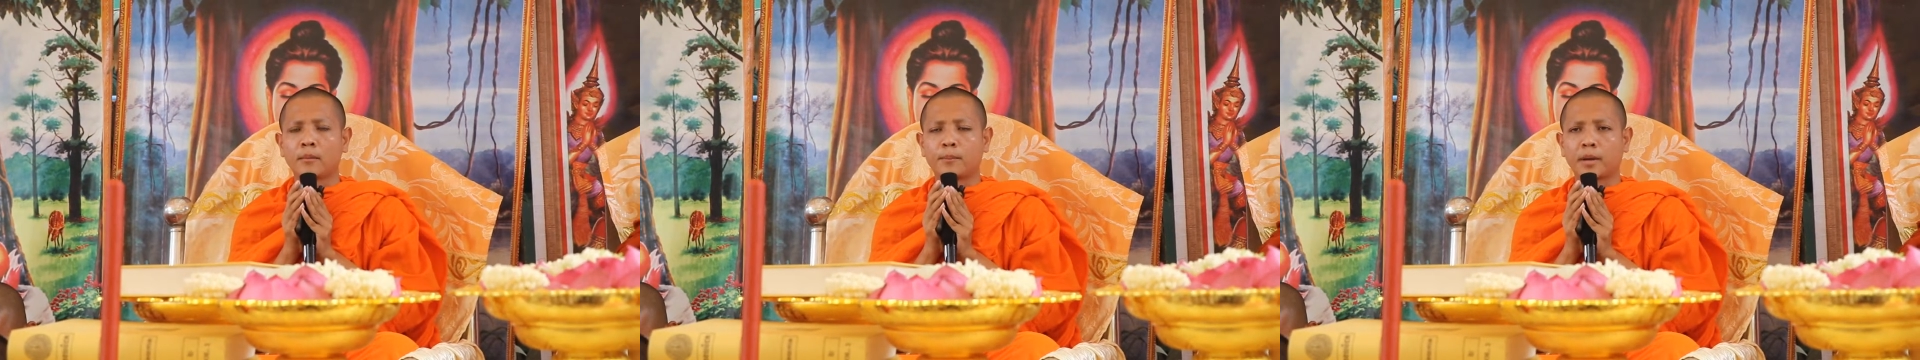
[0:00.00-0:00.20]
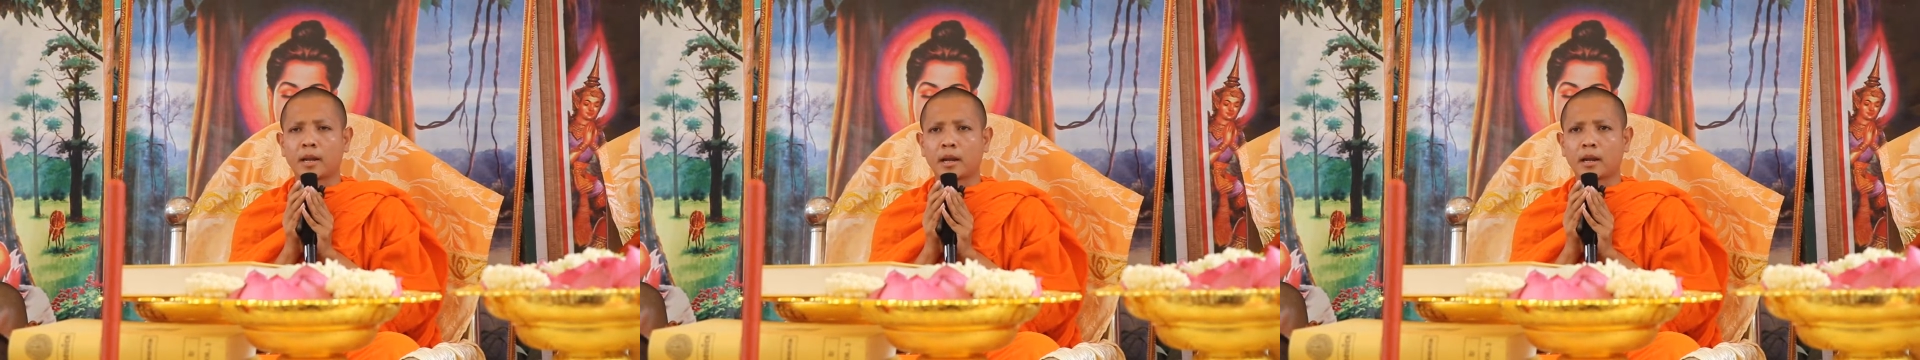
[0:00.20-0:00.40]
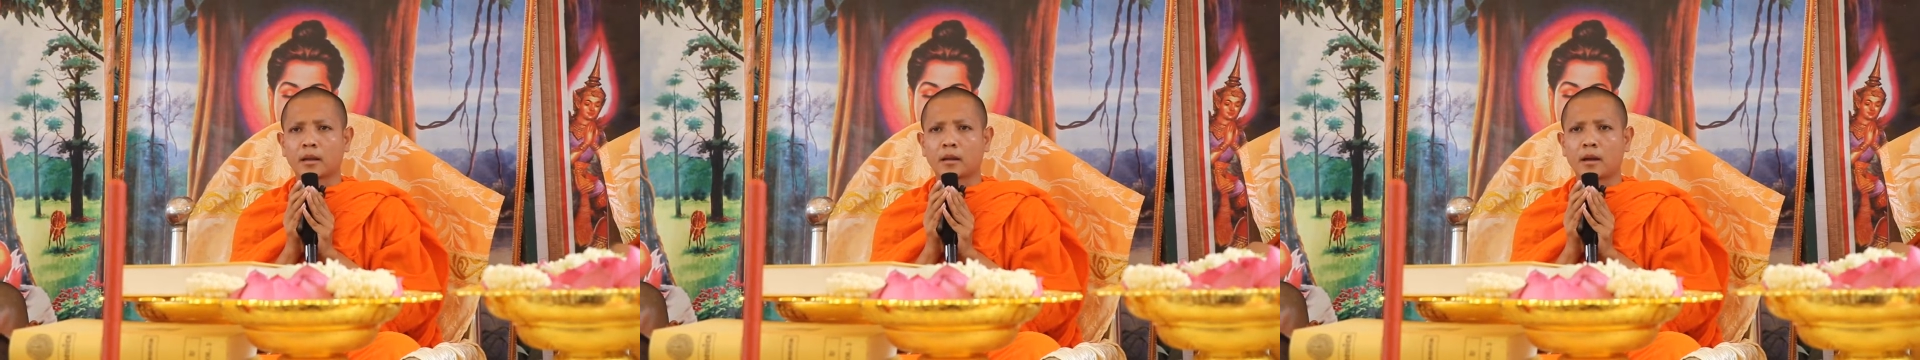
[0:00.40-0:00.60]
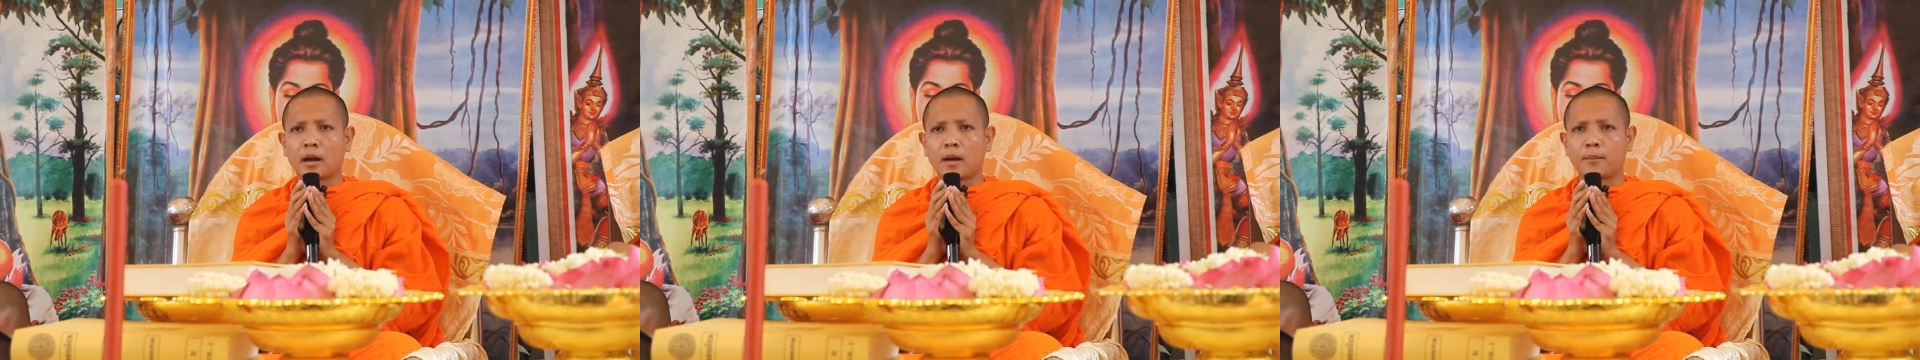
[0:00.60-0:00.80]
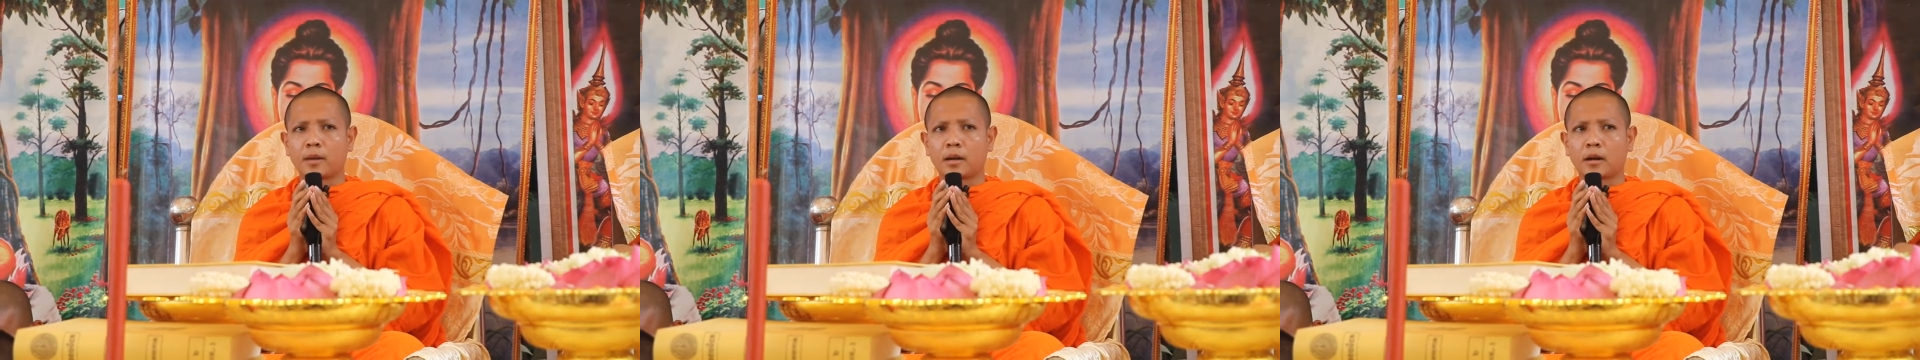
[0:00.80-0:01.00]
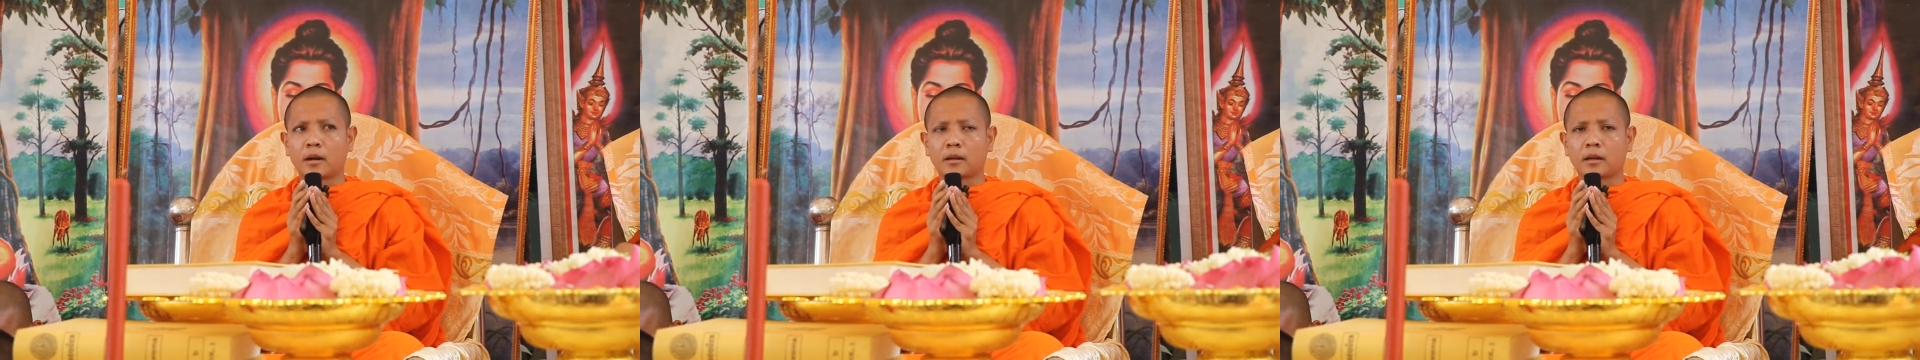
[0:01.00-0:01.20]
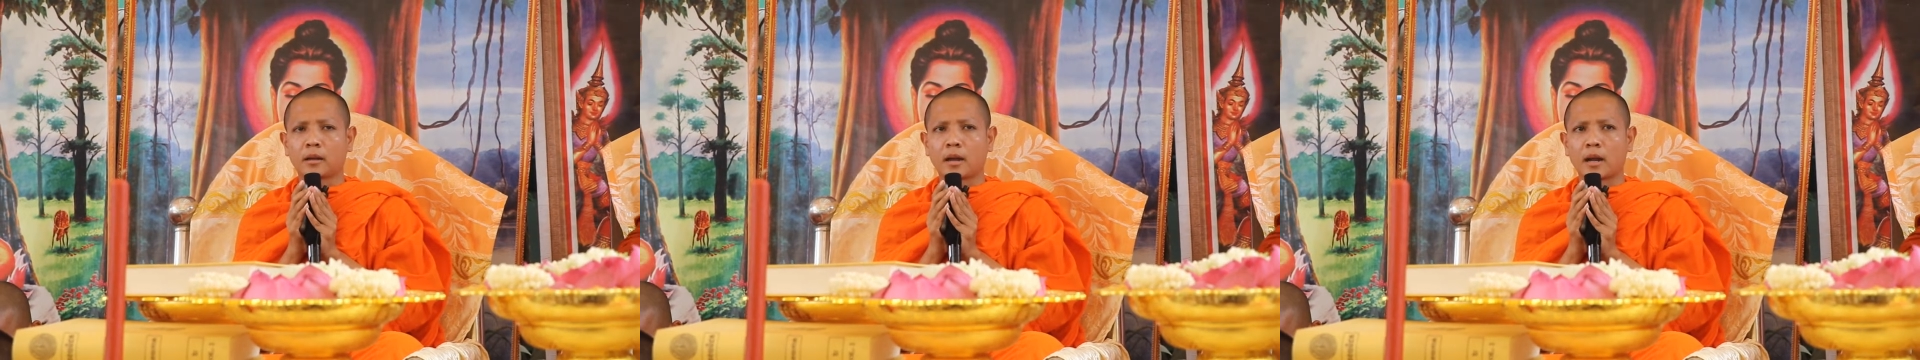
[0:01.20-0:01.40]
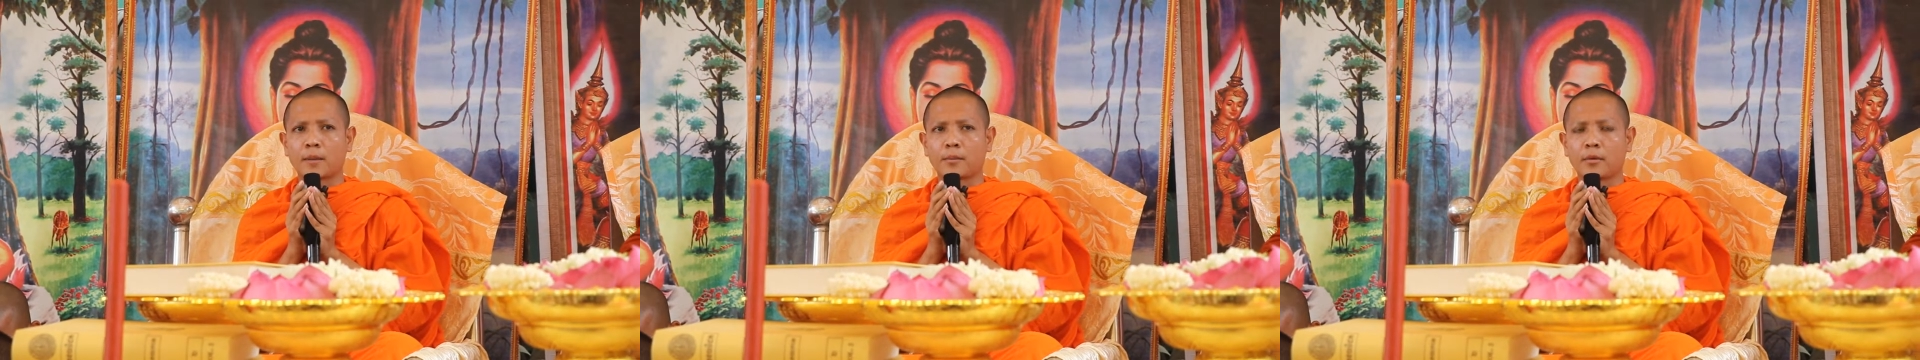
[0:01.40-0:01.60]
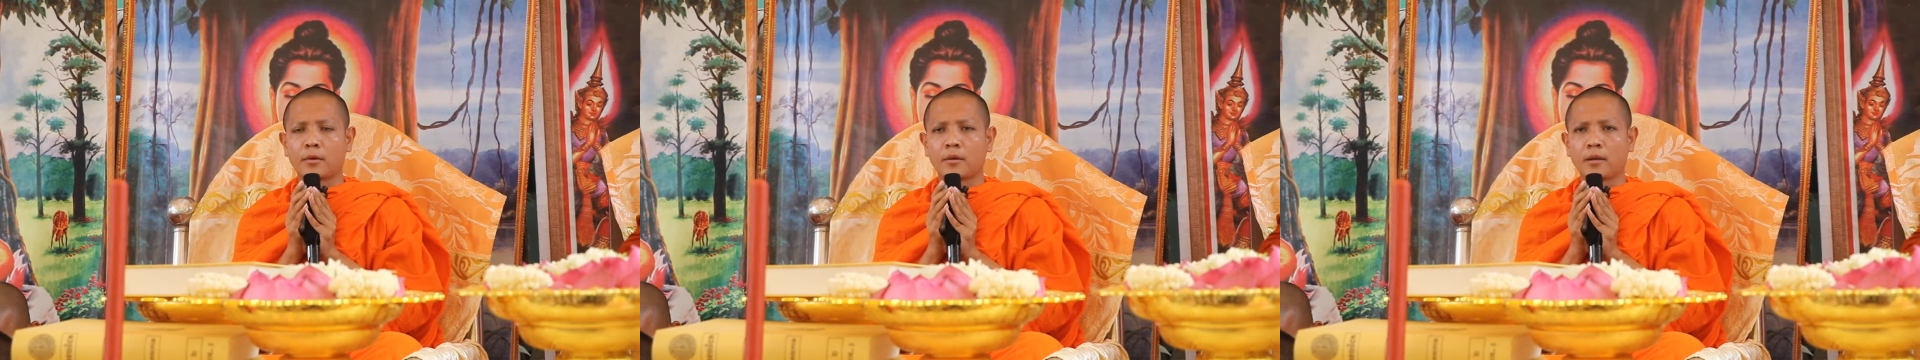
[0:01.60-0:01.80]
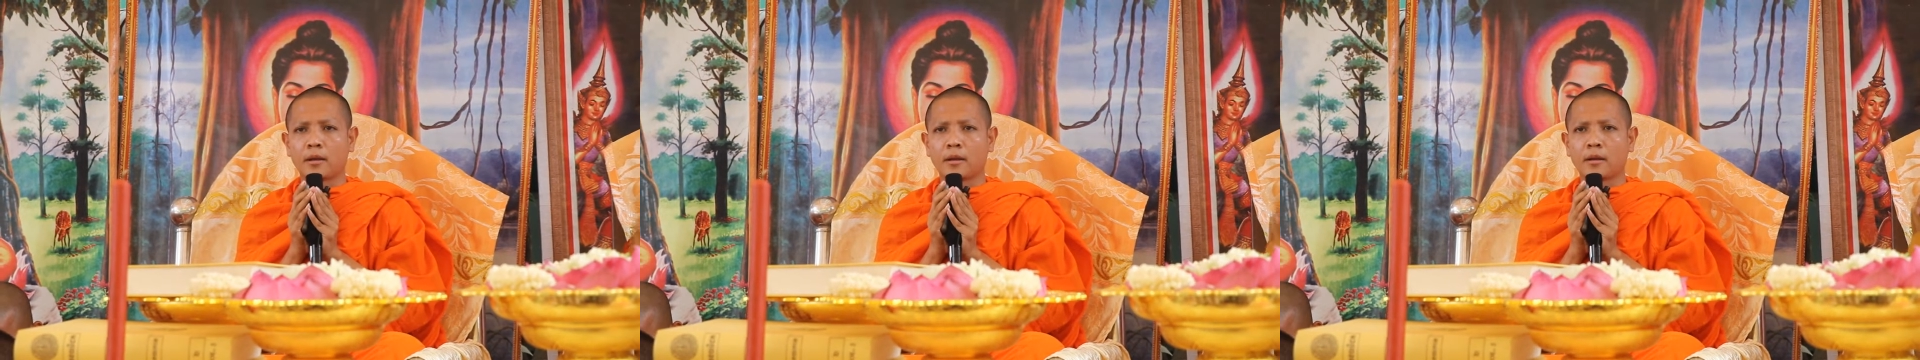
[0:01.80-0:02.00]
Bạc thoma ratana
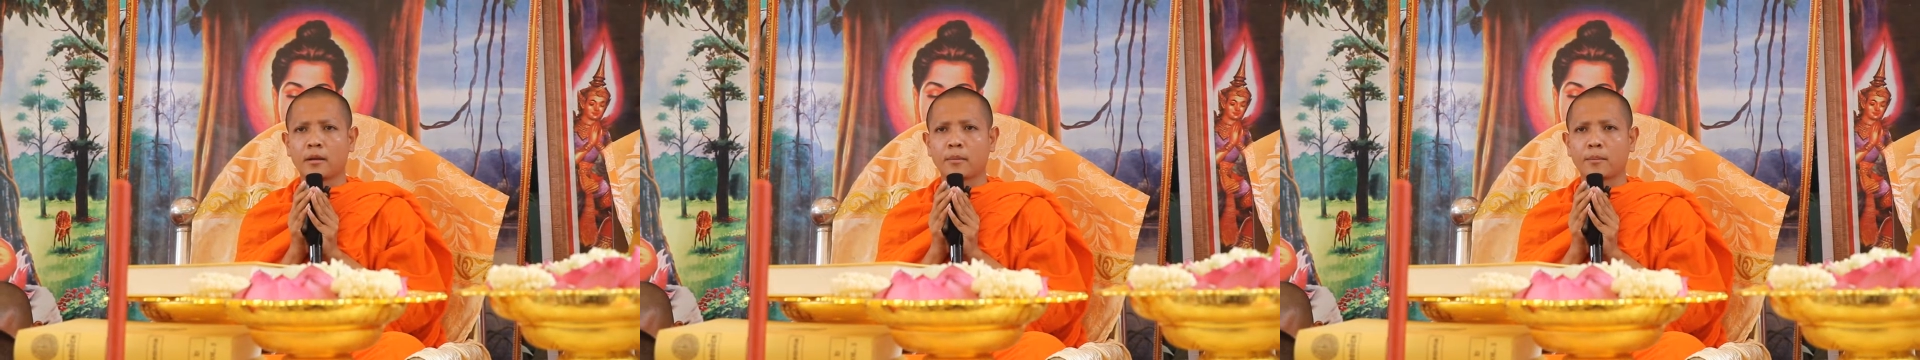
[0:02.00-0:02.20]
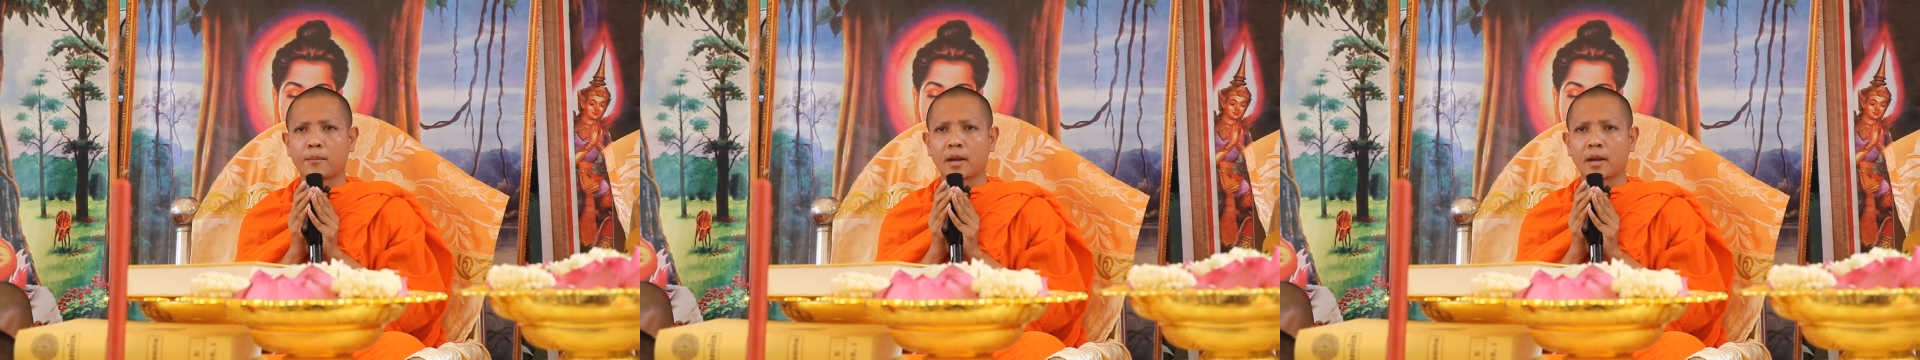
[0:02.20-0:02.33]
môi